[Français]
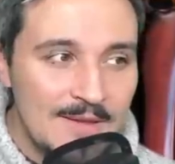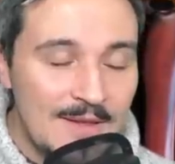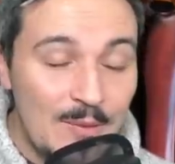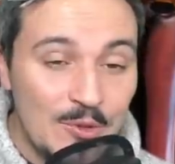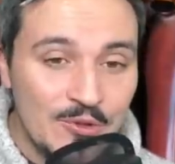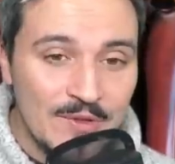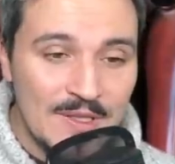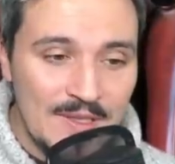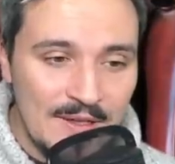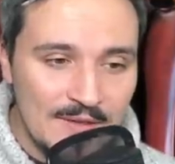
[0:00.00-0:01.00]
Tellement de choses
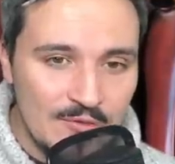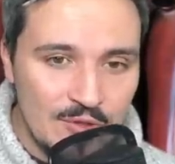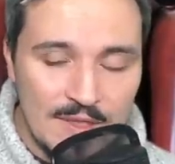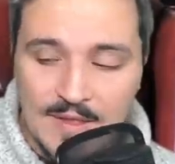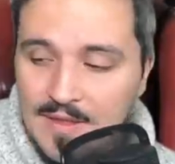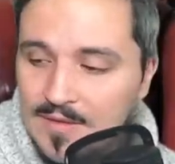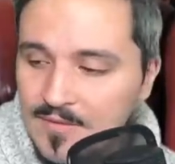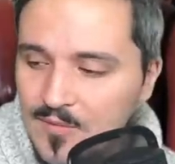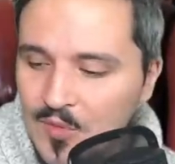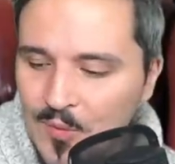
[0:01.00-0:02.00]
à se dire à ce sujet.
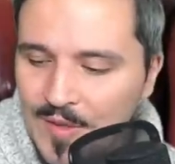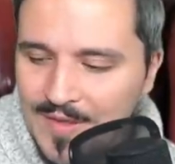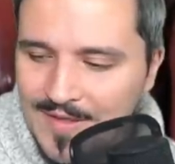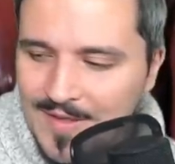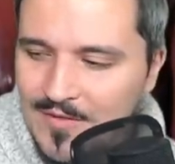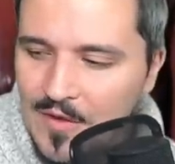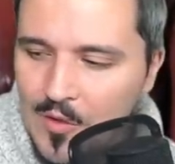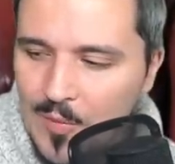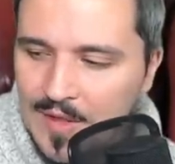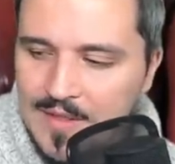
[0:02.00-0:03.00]
Pour moi, ça, ça fait
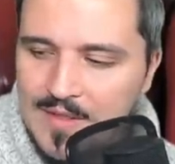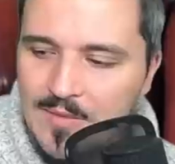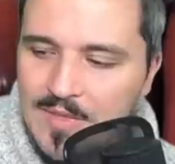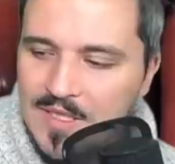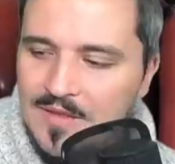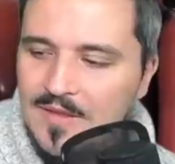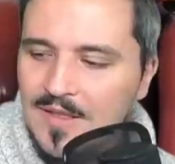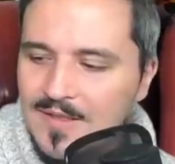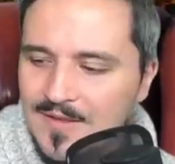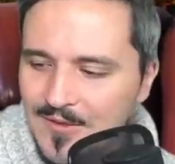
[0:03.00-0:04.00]
vraiment partie des petits
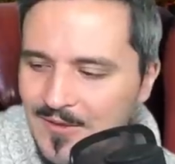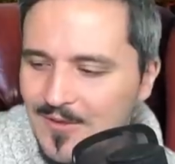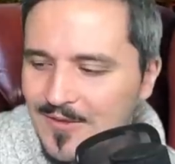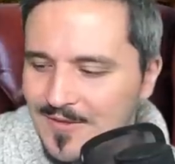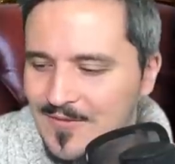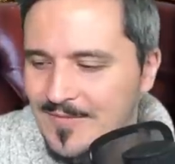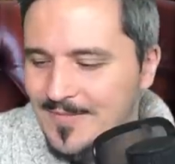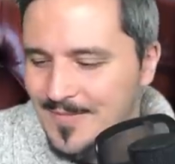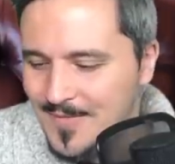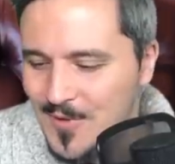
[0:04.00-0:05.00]
trésors euh,
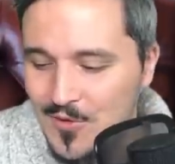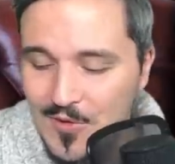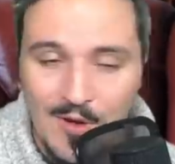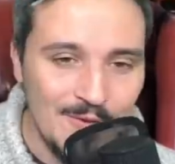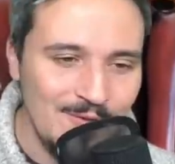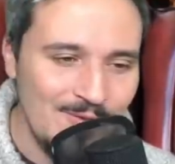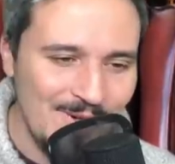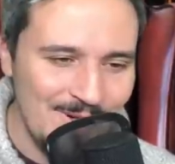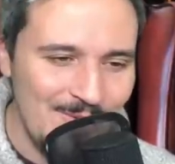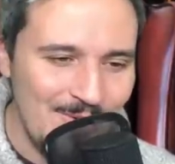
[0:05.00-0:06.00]
du lore de
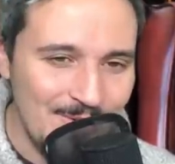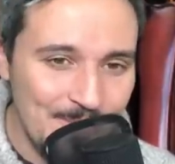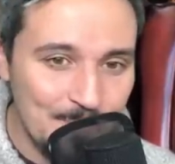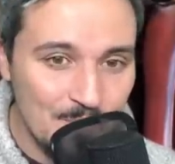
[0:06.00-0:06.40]
Warhammer.